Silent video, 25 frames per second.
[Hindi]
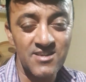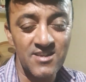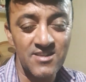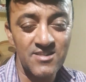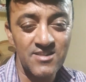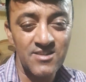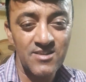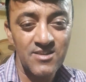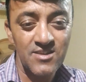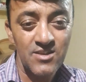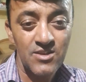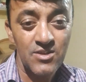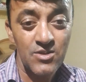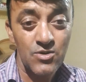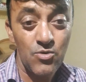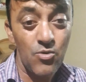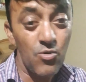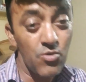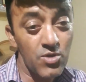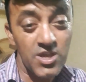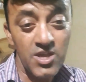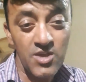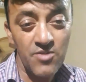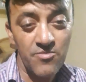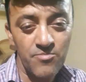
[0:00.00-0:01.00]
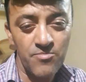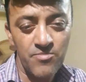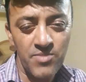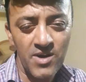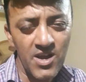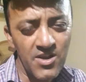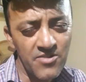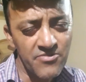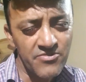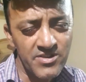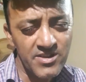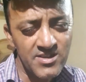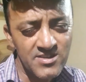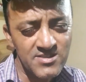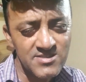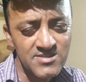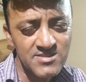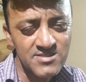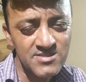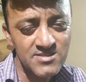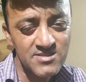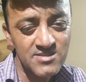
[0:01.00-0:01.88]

साथ ओके बाय फ्रेंड्स